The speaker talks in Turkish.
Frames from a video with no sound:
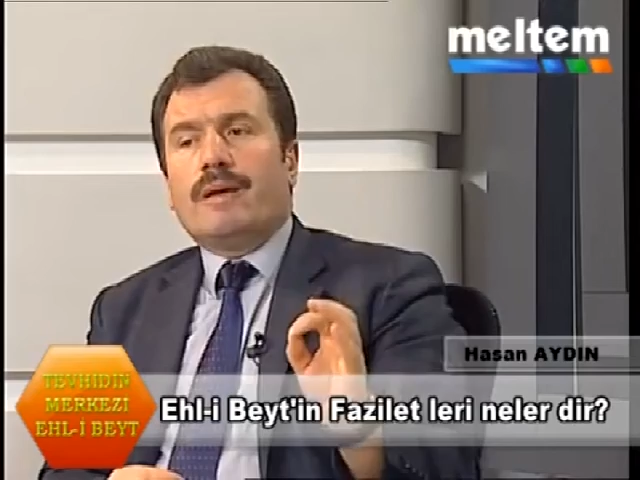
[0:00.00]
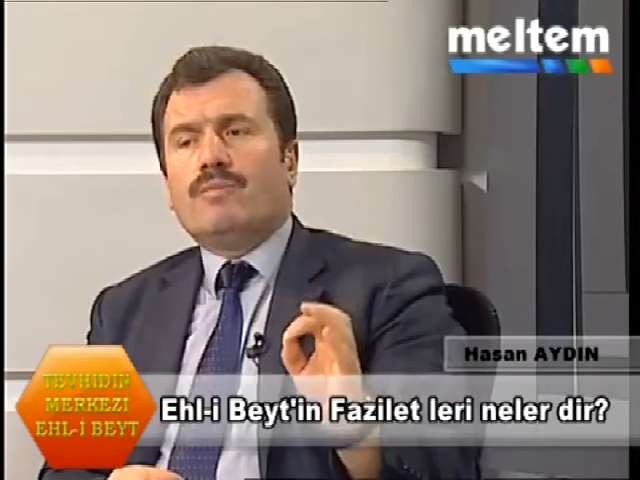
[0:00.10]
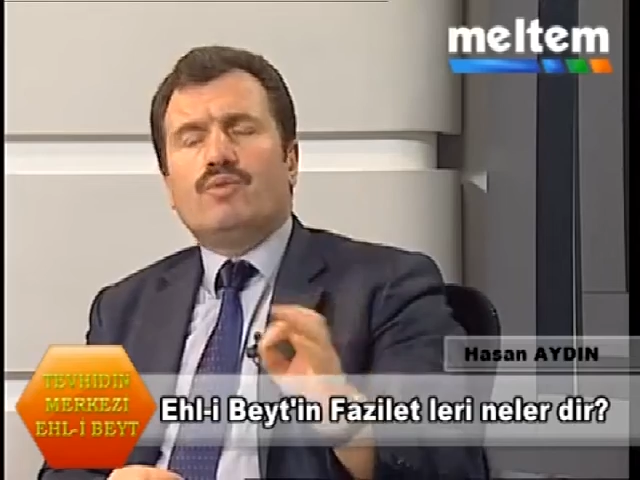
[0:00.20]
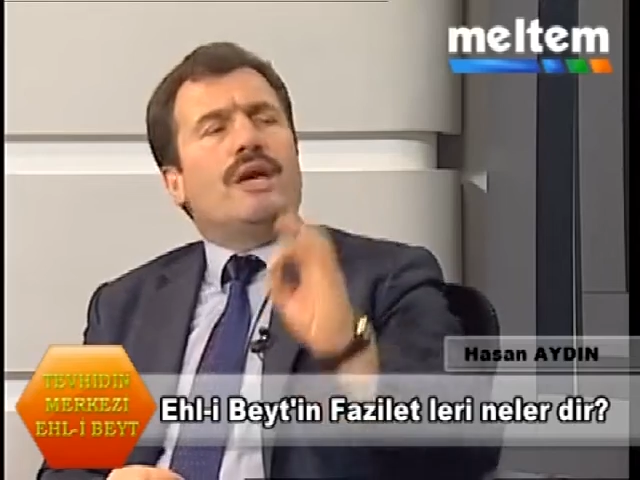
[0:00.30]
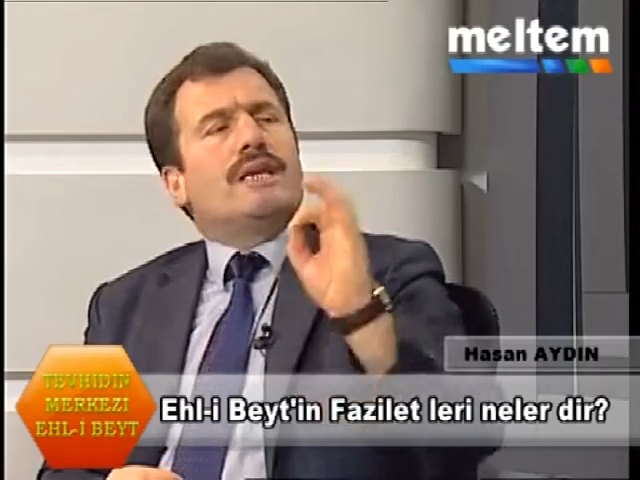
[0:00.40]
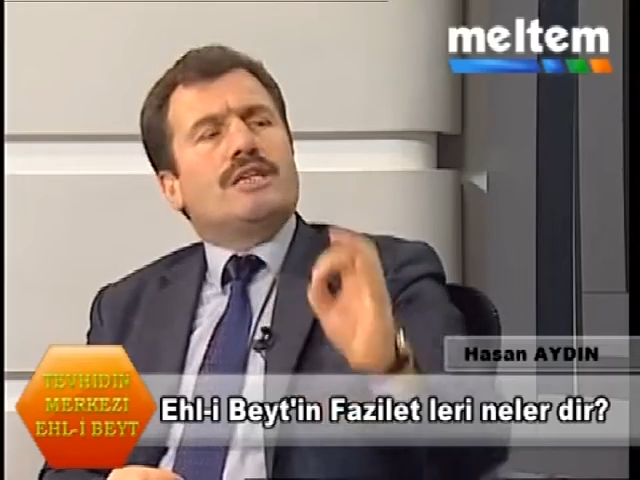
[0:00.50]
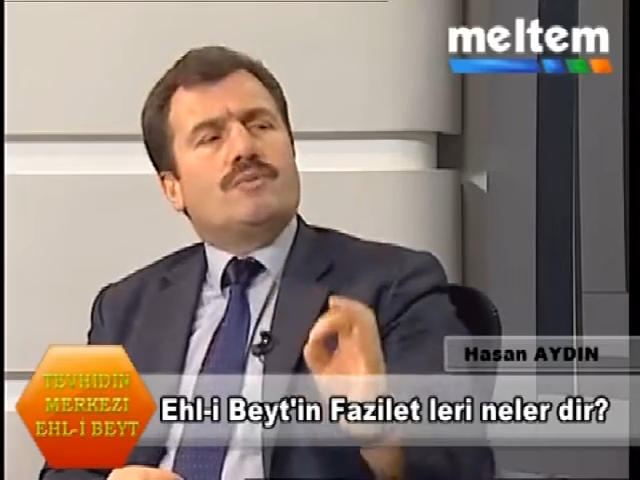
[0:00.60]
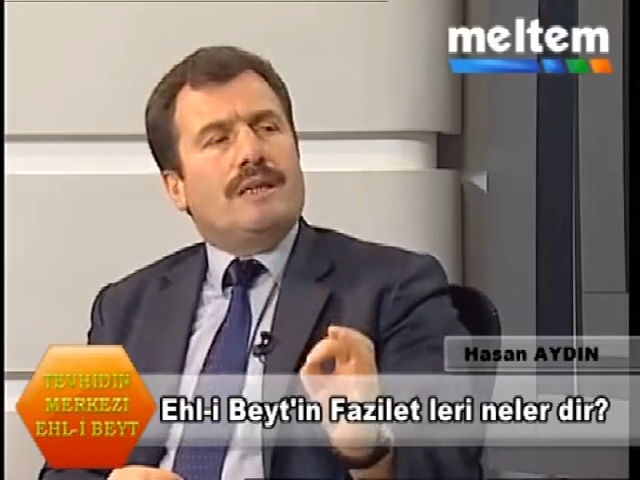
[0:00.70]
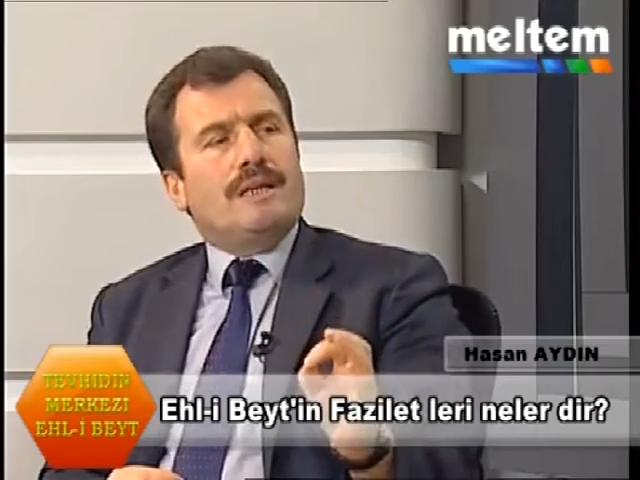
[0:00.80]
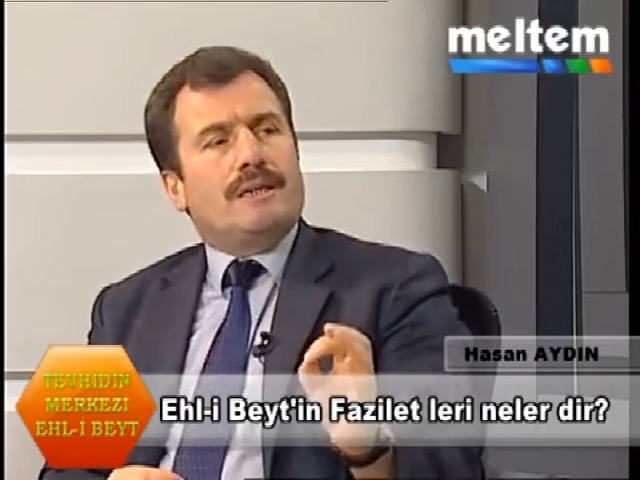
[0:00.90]
Bunu
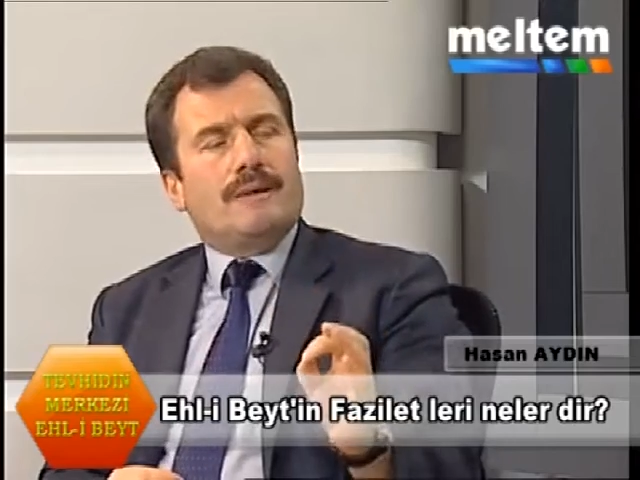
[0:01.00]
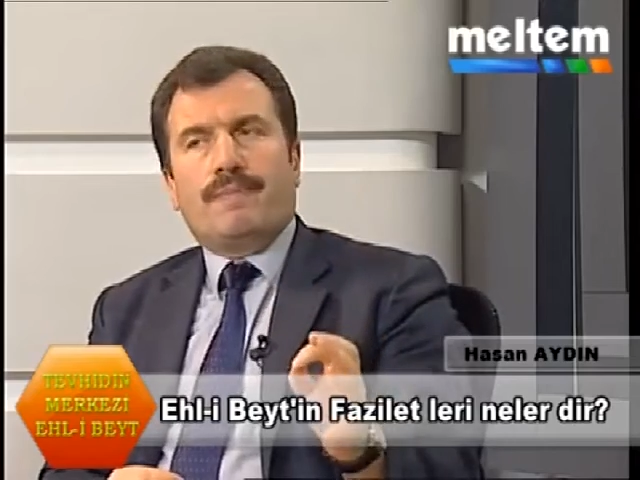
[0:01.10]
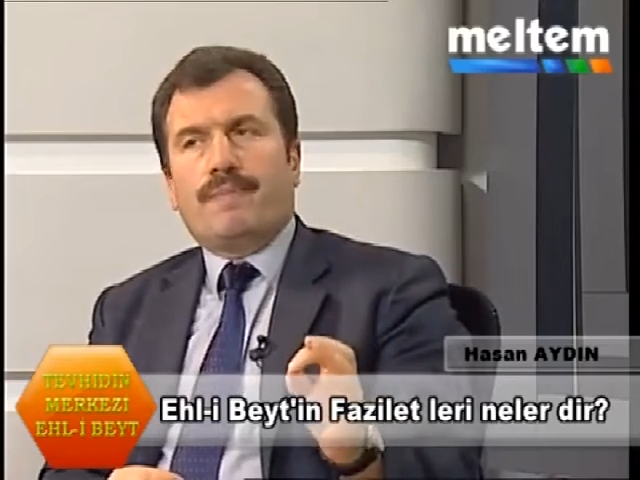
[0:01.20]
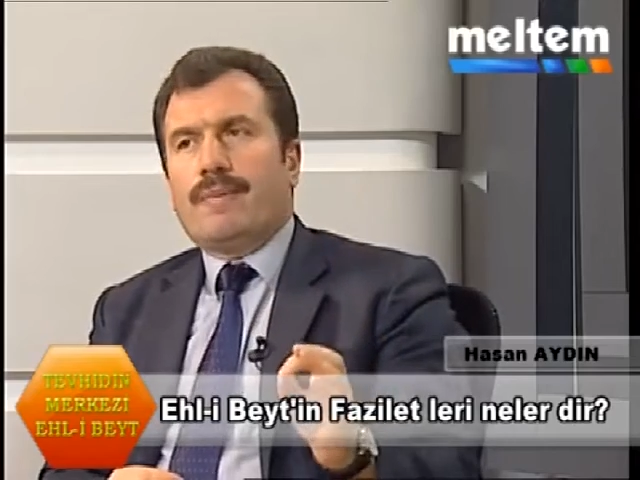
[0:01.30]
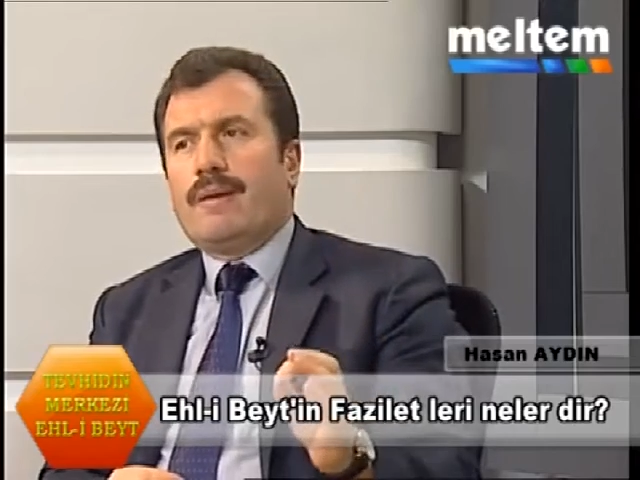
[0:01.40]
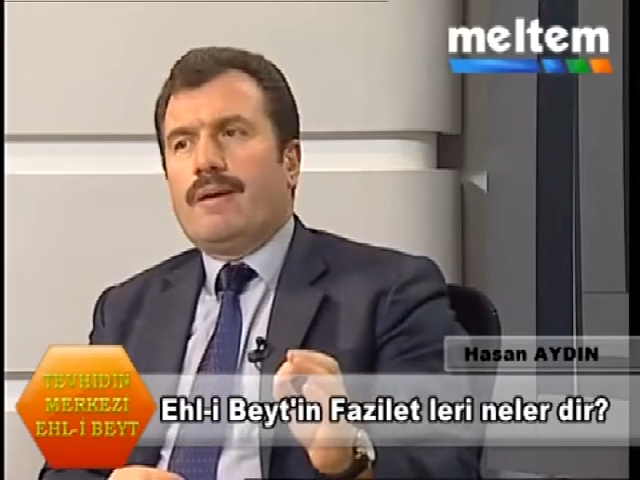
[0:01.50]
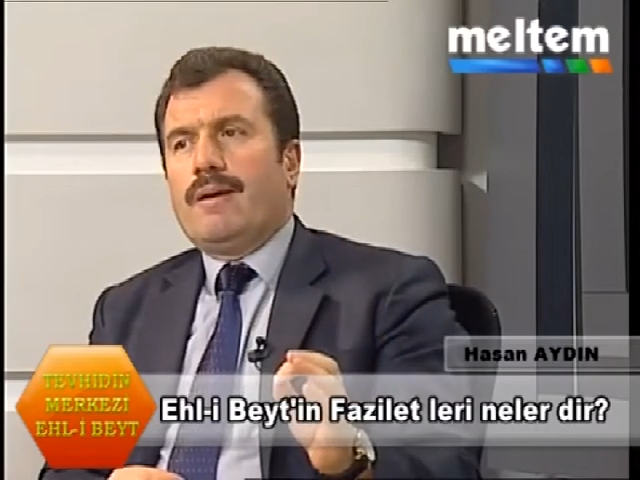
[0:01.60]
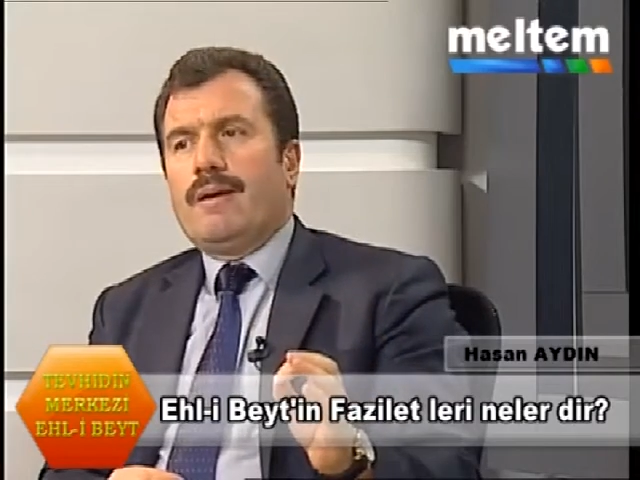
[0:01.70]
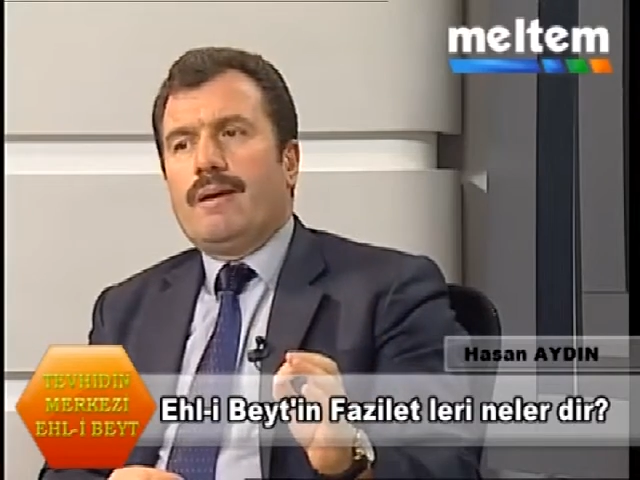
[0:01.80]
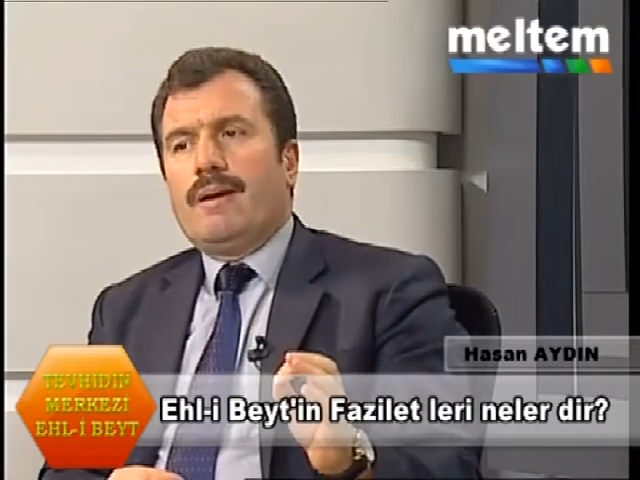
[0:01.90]
herkes bilir ki
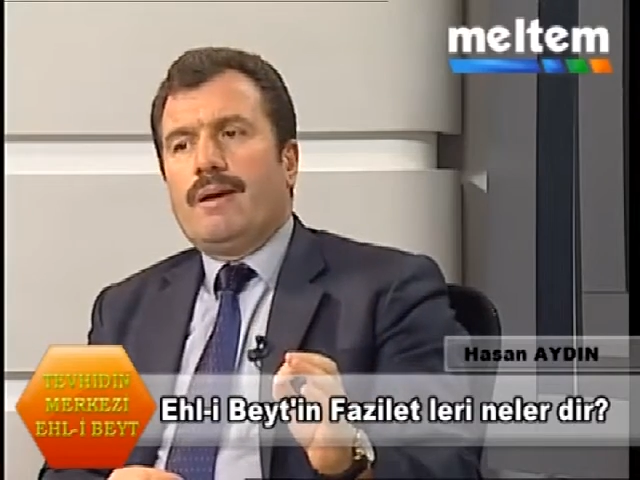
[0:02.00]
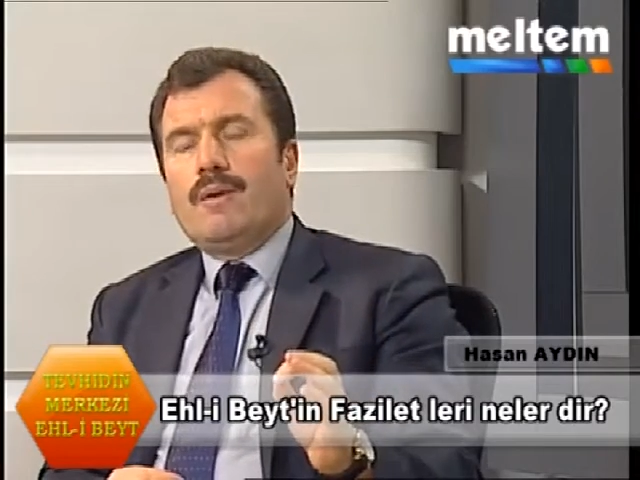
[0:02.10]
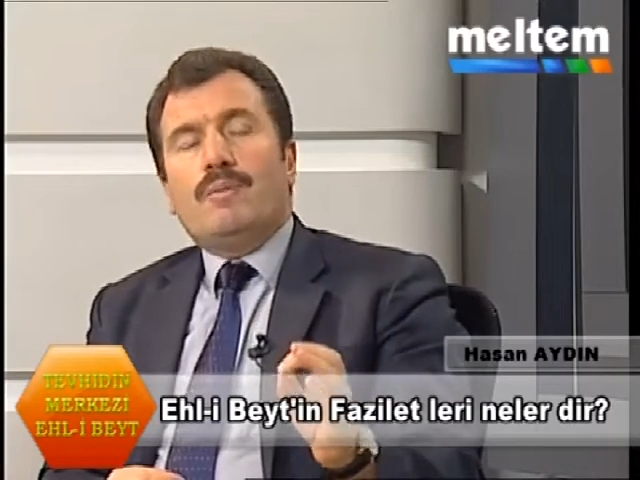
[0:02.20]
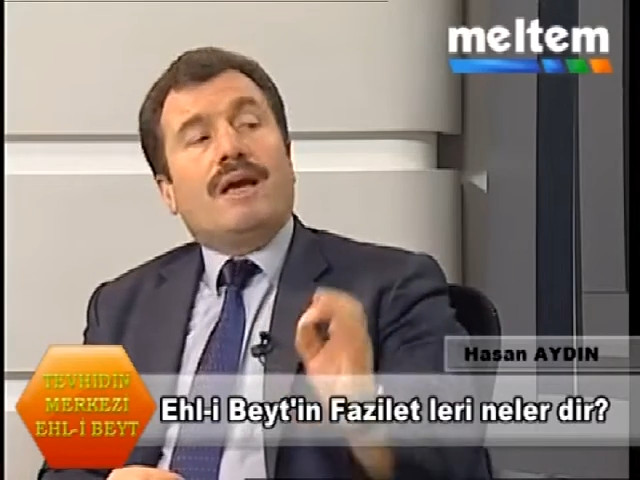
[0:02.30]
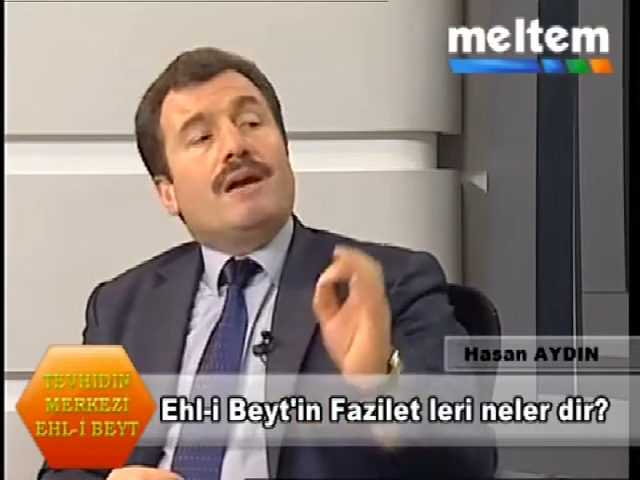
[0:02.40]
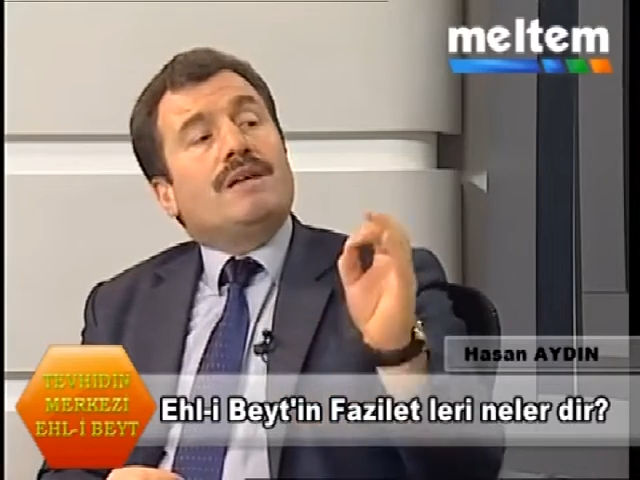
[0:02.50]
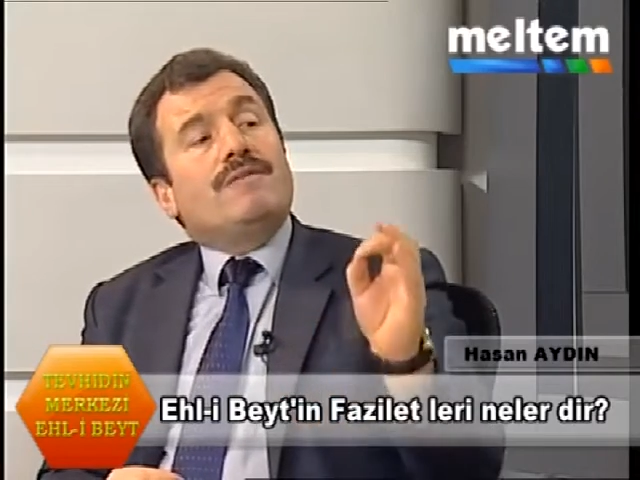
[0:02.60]
Peygamber